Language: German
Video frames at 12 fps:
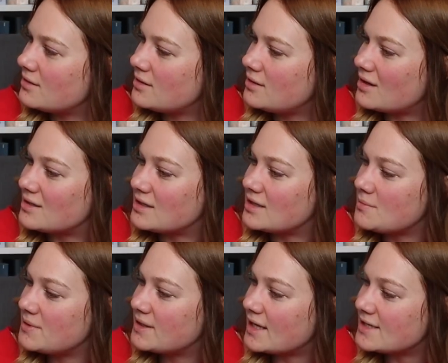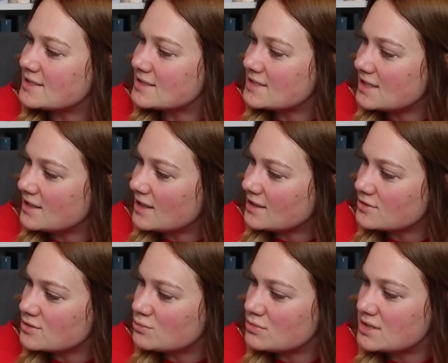Ja, den hebe ich halt tatsächlich echt
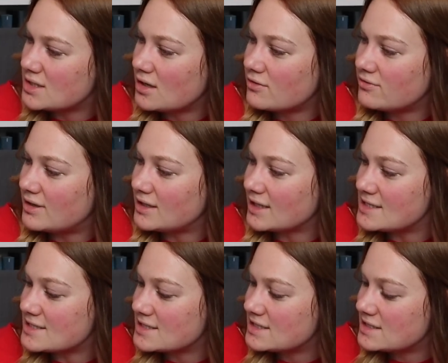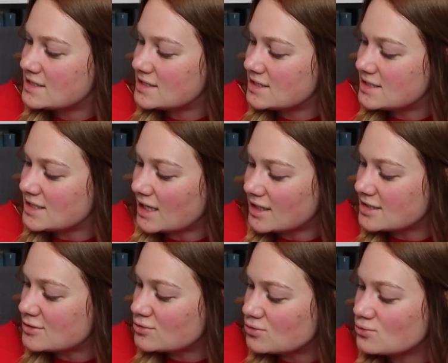noch so ein bisschen auf, weil ich halt die
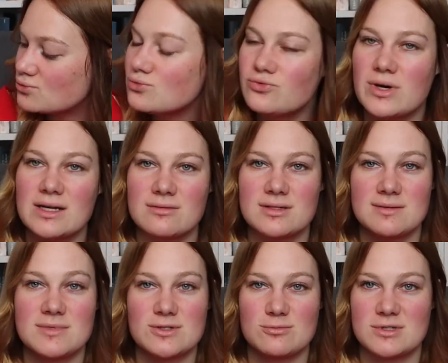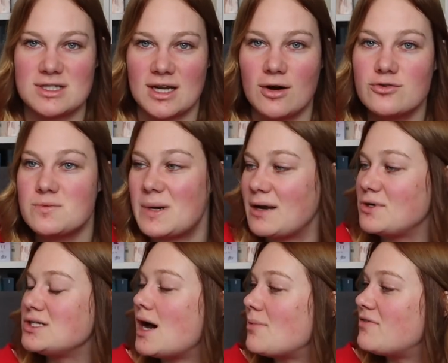anderen so, so gut fand und den mir so ein bisschen aufsparen
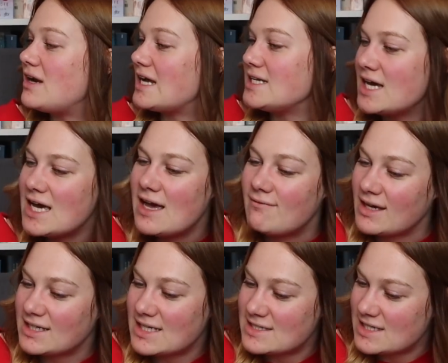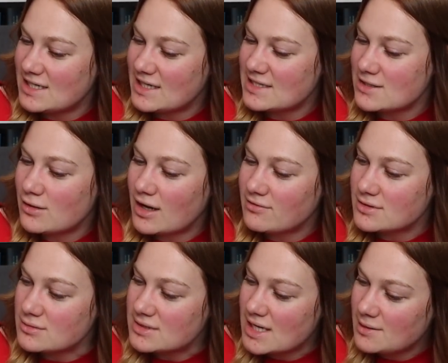möchte. Aber vielleicht wäre tatsächlich jetzt auch einfach
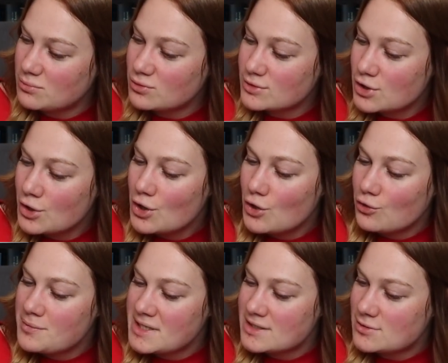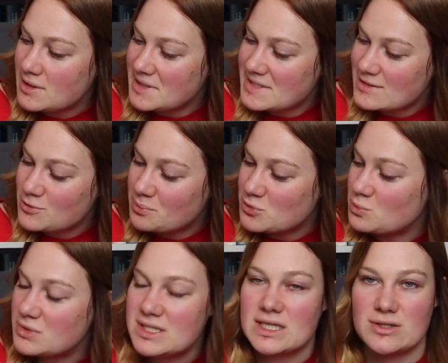so ein Zeitpunkt, um den zu lesen, um so
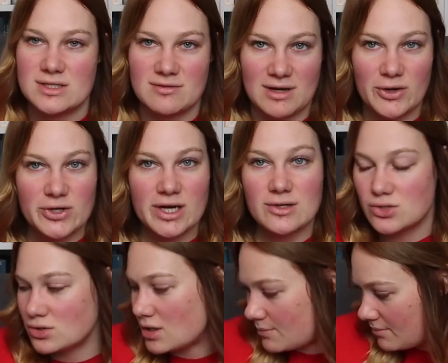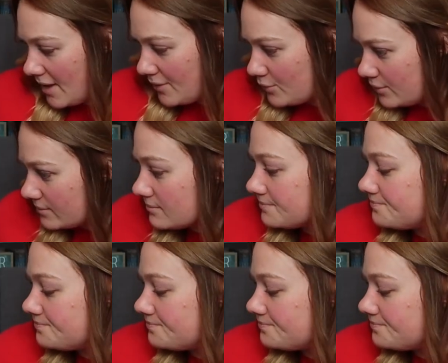ein bisschen aus der Flaute rauszukommen. Mal gucken.